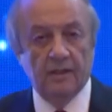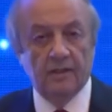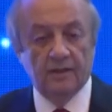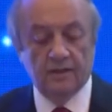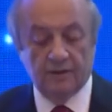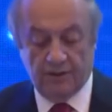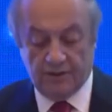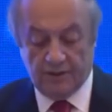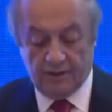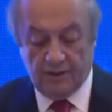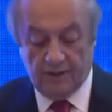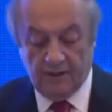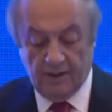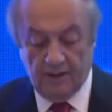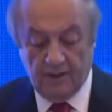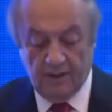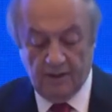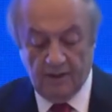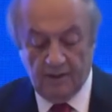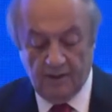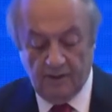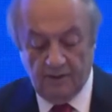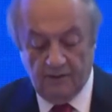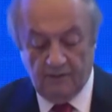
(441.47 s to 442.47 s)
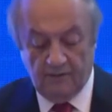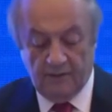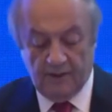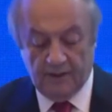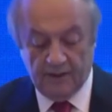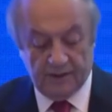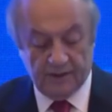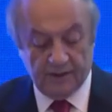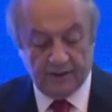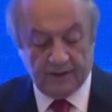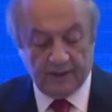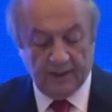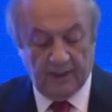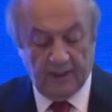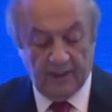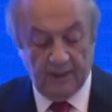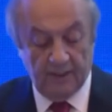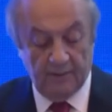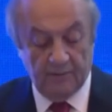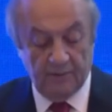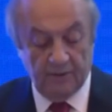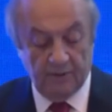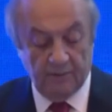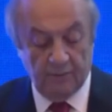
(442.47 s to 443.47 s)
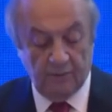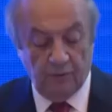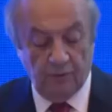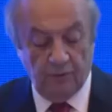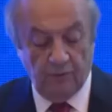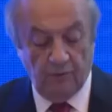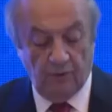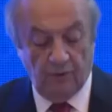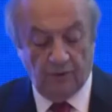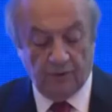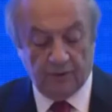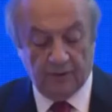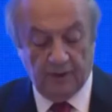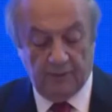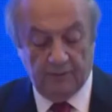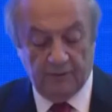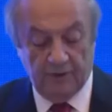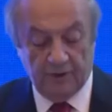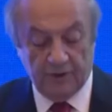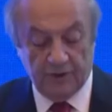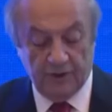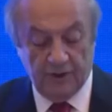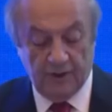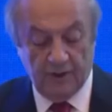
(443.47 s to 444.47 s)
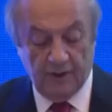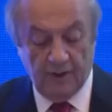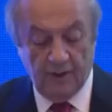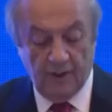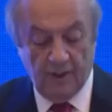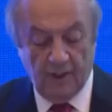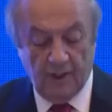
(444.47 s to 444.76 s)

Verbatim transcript: hızlı ve istikrarlı bir büyüme ortamı için